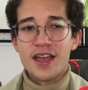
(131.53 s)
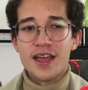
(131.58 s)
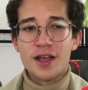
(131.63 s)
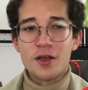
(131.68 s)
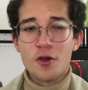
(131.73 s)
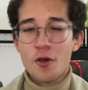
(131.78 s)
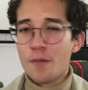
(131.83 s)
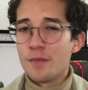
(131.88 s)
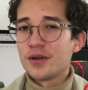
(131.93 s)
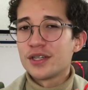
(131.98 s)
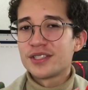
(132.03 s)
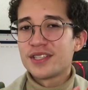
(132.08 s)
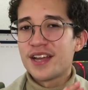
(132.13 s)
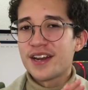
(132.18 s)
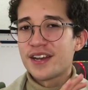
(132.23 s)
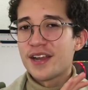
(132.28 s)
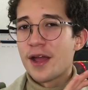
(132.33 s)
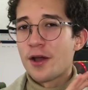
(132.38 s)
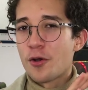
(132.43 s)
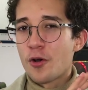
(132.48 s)
Converse
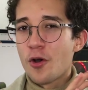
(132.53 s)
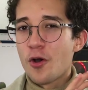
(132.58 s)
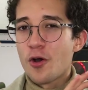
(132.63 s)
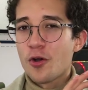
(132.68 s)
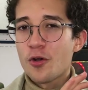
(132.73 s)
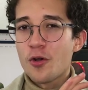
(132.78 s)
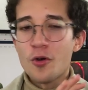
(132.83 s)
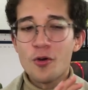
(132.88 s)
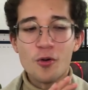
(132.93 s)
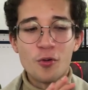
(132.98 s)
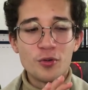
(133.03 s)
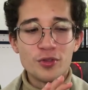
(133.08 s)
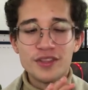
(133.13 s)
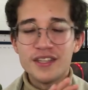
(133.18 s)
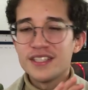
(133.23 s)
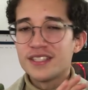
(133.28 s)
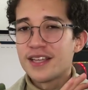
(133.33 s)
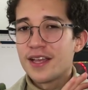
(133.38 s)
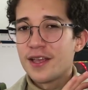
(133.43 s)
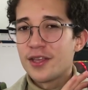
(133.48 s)
arriesgó con un
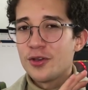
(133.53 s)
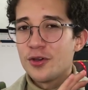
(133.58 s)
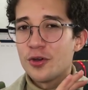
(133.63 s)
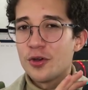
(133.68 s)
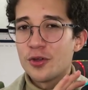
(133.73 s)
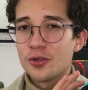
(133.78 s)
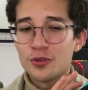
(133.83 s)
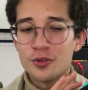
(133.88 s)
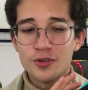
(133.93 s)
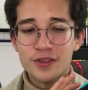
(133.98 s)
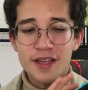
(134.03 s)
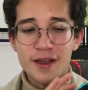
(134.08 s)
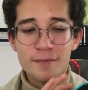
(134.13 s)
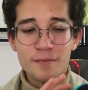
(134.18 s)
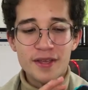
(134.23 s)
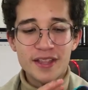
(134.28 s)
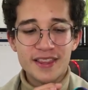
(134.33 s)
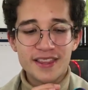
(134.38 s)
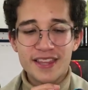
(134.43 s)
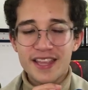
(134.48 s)
diseño
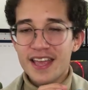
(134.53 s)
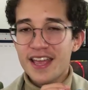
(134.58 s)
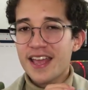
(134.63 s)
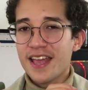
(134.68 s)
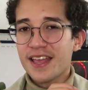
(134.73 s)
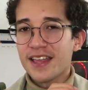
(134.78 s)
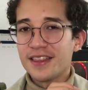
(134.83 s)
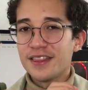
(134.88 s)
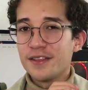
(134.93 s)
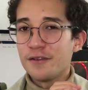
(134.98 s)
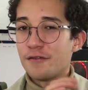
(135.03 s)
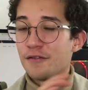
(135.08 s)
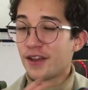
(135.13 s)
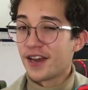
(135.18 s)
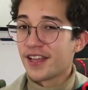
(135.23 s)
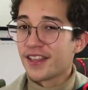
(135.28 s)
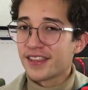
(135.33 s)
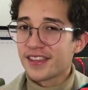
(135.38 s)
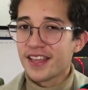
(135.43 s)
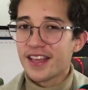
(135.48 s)
totalmente
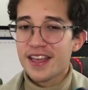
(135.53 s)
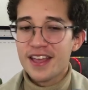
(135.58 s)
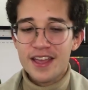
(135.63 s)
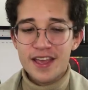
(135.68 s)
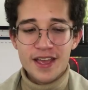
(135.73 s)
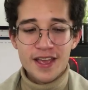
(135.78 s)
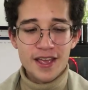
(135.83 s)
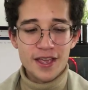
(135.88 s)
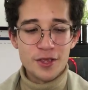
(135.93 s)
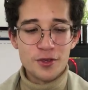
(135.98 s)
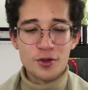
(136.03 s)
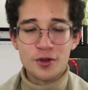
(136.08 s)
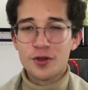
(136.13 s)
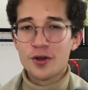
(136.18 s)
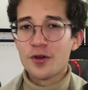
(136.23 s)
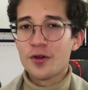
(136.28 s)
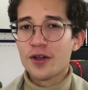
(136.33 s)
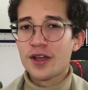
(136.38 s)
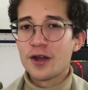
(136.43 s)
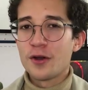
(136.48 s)
diferente y yo
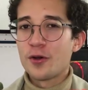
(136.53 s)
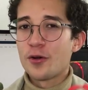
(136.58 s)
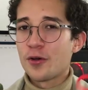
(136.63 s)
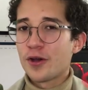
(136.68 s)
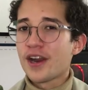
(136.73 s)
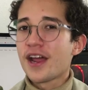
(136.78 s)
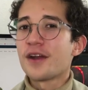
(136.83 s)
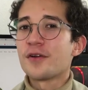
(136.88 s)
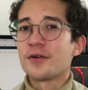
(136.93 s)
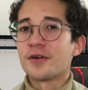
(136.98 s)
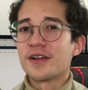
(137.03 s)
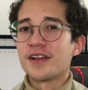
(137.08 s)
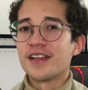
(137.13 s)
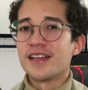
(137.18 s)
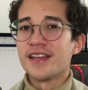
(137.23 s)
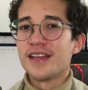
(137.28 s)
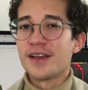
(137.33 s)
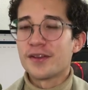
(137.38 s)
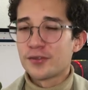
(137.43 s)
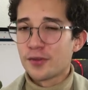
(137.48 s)
creo que lo lograron.
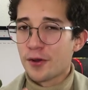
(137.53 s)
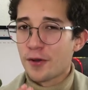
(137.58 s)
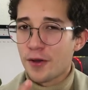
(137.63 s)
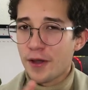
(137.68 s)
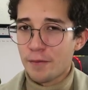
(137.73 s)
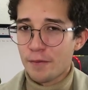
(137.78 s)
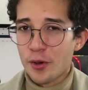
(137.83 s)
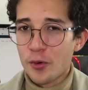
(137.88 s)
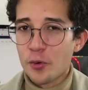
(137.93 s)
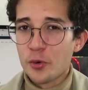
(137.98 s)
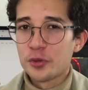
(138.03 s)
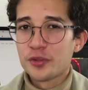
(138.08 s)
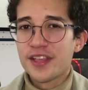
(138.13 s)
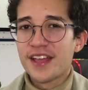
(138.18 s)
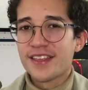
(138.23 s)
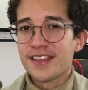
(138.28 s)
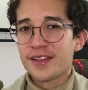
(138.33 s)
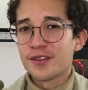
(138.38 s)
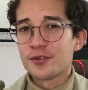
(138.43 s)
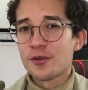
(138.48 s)
Y esto es lo que me gusta
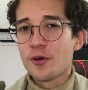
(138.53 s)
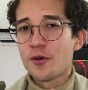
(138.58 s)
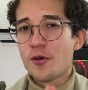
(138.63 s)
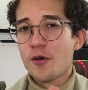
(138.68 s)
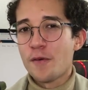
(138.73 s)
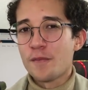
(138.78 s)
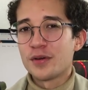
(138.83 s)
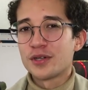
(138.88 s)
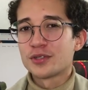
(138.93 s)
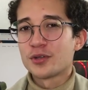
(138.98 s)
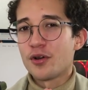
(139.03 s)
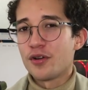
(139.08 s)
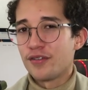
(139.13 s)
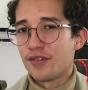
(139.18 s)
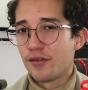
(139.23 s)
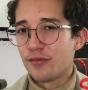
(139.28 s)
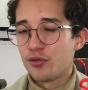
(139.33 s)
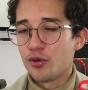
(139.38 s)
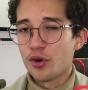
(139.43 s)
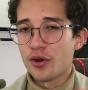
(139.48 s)
de estos Converse Golf
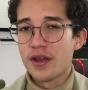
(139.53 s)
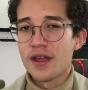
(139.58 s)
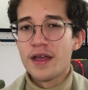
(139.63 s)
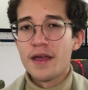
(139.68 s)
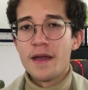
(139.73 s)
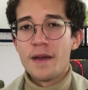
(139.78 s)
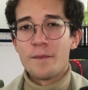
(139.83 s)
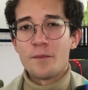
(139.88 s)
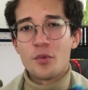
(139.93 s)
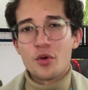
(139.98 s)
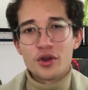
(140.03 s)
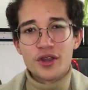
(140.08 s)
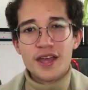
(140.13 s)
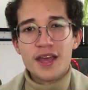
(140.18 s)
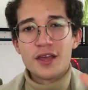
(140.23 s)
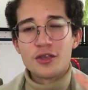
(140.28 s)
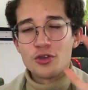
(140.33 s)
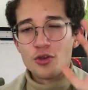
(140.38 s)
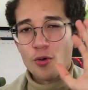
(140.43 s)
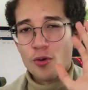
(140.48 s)
Le
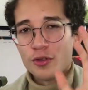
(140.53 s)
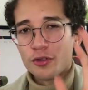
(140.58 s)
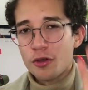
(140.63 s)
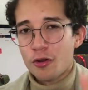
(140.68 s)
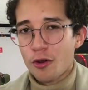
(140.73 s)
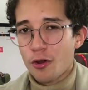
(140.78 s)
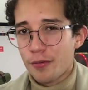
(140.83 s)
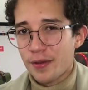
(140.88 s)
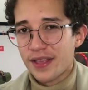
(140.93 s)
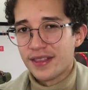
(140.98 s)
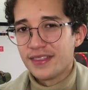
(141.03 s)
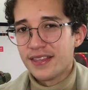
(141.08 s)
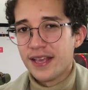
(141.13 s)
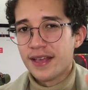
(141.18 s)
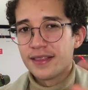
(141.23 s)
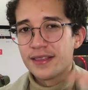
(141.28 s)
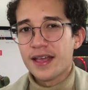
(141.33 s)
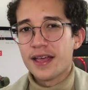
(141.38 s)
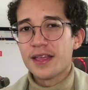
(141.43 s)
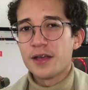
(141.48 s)
Porque yo cuando los vi en
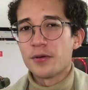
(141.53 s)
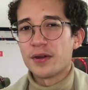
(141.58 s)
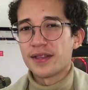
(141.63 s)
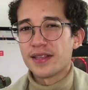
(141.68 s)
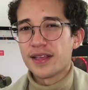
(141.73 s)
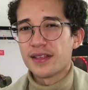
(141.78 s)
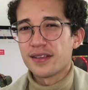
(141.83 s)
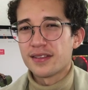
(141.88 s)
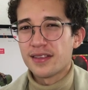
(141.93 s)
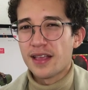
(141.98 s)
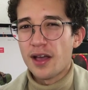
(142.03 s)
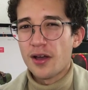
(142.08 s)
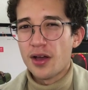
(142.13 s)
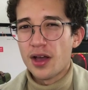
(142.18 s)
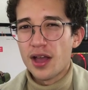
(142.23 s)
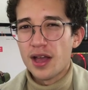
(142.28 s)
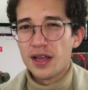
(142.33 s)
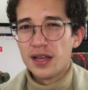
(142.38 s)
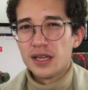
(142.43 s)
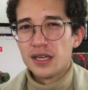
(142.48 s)
tienda de verdad
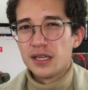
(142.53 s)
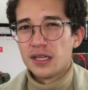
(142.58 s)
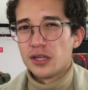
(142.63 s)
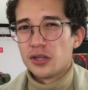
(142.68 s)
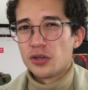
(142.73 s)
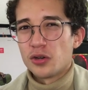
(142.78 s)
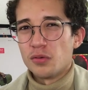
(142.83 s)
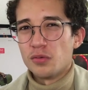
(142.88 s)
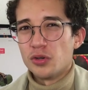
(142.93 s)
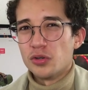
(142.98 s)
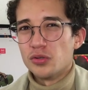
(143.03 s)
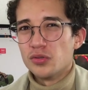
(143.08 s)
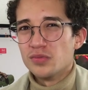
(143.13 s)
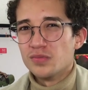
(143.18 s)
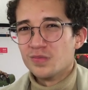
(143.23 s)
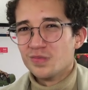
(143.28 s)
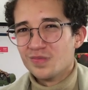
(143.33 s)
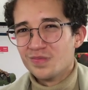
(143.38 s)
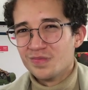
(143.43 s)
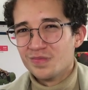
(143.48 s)
estaba como...
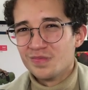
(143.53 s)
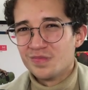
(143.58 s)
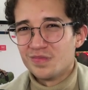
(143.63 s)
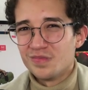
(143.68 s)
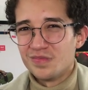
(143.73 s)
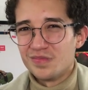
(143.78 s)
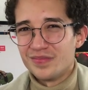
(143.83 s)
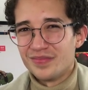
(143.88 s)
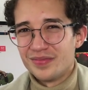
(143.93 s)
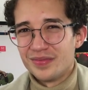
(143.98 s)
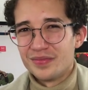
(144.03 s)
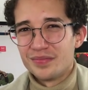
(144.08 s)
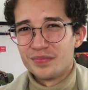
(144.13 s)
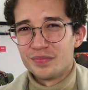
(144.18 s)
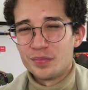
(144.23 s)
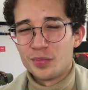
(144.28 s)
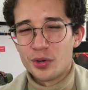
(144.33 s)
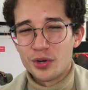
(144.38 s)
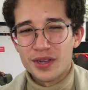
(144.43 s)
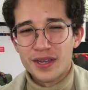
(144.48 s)
Mm",
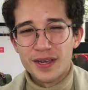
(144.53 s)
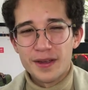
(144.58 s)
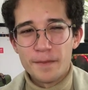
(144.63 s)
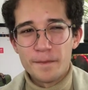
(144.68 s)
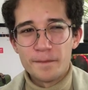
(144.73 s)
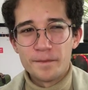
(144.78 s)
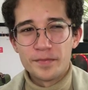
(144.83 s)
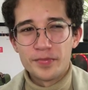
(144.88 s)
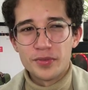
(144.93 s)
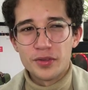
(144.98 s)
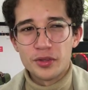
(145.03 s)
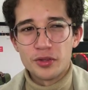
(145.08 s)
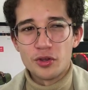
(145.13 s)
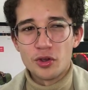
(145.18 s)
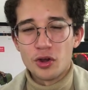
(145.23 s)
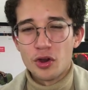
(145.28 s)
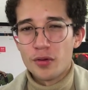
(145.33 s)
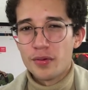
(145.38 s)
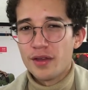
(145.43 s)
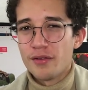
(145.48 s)
porque yo
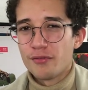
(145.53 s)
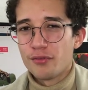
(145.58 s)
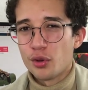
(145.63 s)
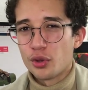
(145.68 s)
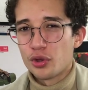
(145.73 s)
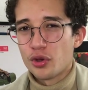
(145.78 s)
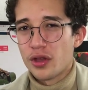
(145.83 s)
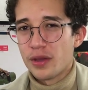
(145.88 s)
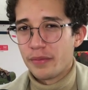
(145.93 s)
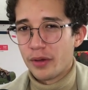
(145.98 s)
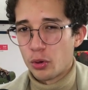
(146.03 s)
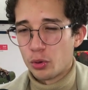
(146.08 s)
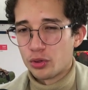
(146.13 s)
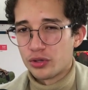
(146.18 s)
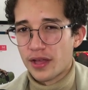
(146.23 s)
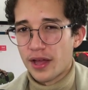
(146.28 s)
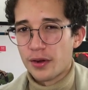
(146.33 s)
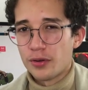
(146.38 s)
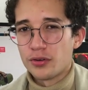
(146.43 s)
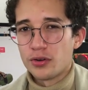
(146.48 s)
los vi en fotos y me
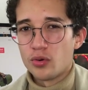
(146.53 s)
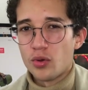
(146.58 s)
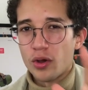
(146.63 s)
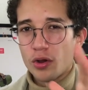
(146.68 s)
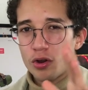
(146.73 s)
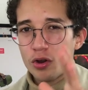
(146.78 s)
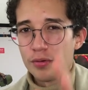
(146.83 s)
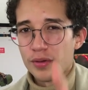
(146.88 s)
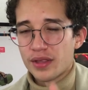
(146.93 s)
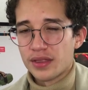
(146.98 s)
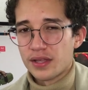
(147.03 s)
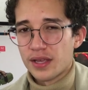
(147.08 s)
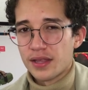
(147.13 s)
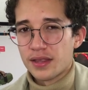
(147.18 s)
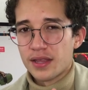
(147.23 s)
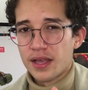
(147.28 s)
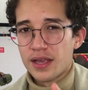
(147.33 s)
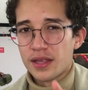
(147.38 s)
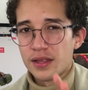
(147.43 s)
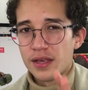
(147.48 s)
gustaron, luego los vi en
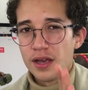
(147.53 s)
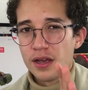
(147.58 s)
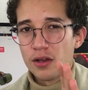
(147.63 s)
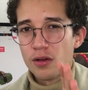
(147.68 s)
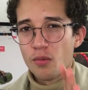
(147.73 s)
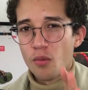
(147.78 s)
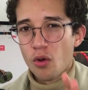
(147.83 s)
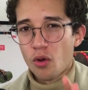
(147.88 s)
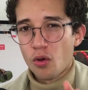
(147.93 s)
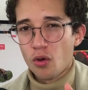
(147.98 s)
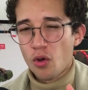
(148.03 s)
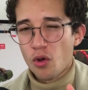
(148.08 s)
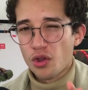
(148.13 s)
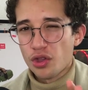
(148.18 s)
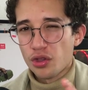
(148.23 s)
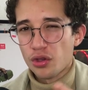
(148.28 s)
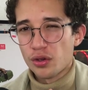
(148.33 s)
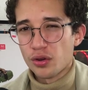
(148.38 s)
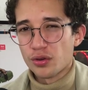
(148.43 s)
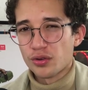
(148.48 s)
tienda y dije como
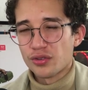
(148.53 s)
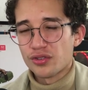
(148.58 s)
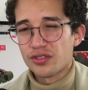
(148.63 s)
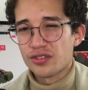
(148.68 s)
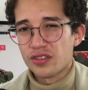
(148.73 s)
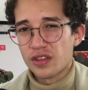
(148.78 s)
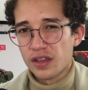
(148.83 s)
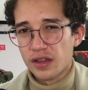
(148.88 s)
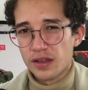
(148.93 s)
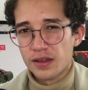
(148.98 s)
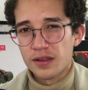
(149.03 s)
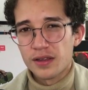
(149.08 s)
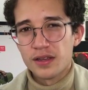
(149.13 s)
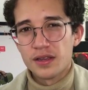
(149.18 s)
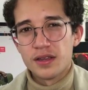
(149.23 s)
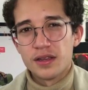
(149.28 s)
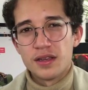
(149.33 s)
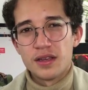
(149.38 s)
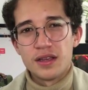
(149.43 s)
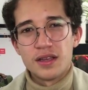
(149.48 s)
coño, no sé.
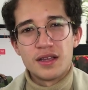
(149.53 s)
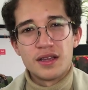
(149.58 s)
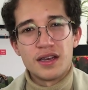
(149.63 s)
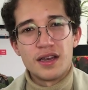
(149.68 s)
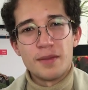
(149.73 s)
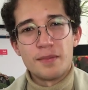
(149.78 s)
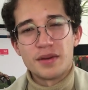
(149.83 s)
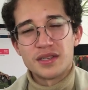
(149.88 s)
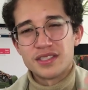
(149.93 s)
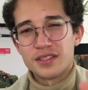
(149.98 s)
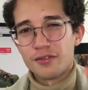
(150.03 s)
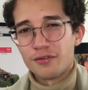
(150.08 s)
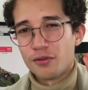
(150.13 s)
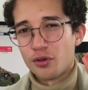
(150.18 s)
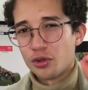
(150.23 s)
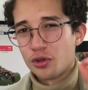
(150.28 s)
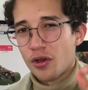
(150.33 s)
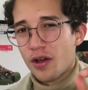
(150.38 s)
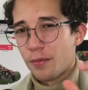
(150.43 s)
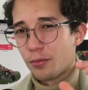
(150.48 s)
Le pasé
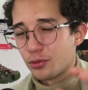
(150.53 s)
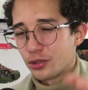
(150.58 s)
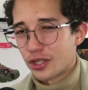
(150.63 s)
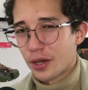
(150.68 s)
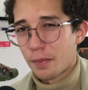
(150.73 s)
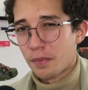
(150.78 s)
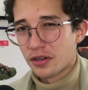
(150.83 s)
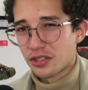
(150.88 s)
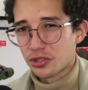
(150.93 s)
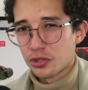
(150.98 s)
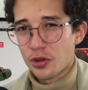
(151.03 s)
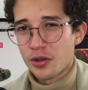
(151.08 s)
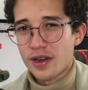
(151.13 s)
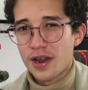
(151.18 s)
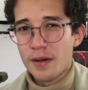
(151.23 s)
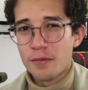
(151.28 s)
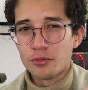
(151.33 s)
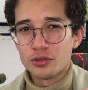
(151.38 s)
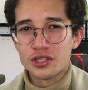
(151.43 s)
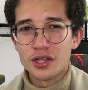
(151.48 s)
fotos a muchas
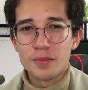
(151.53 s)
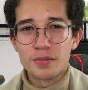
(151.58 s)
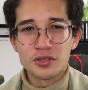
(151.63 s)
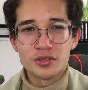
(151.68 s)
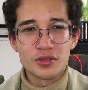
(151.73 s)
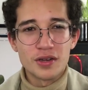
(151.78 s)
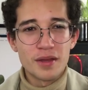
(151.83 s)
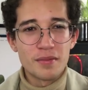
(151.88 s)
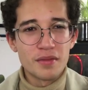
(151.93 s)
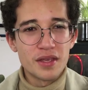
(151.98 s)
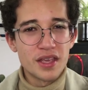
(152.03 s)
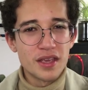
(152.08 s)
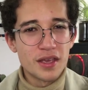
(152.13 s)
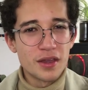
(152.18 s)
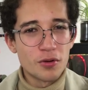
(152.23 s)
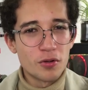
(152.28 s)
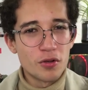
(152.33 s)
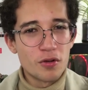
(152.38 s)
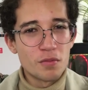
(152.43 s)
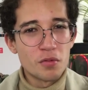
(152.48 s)
personas, muchas personas me
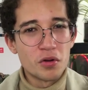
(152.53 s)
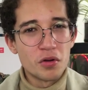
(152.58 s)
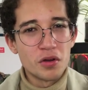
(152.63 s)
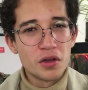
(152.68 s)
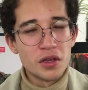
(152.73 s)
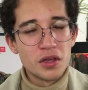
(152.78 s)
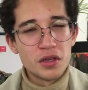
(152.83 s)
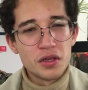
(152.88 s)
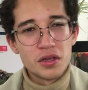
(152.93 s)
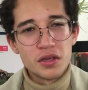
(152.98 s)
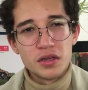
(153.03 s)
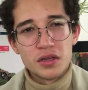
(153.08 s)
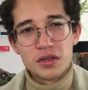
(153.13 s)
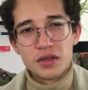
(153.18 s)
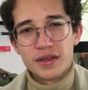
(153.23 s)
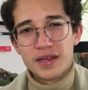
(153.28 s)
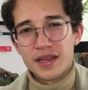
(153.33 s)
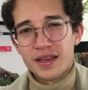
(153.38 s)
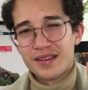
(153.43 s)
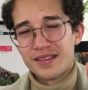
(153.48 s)
dijeron como
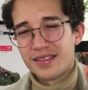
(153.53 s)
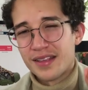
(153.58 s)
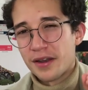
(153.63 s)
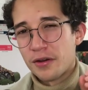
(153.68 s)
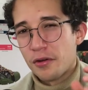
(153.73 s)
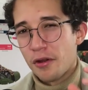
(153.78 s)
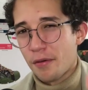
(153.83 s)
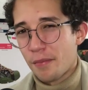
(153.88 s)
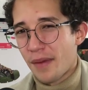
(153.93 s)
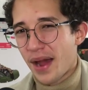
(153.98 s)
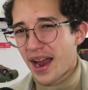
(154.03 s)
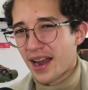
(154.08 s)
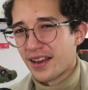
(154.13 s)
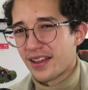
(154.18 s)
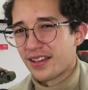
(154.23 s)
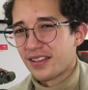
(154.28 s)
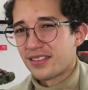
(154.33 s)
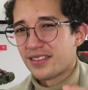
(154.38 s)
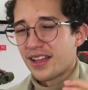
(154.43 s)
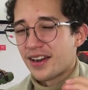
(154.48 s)
están normales,
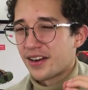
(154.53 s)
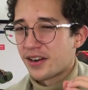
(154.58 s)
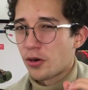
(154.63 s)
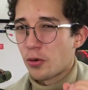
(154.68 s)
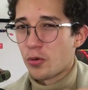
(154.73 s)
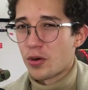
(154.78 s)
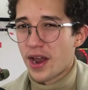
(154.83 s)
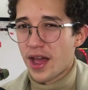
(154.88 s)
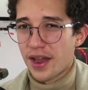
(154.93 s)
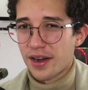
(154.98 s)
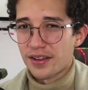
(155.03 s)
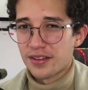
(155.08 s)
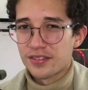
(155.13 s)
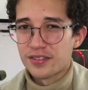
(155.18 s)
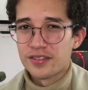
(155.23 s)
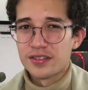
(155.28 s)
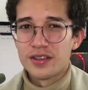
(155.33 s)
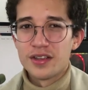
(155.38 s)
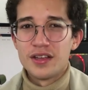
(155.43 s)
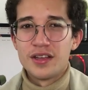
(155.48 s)
están regulares.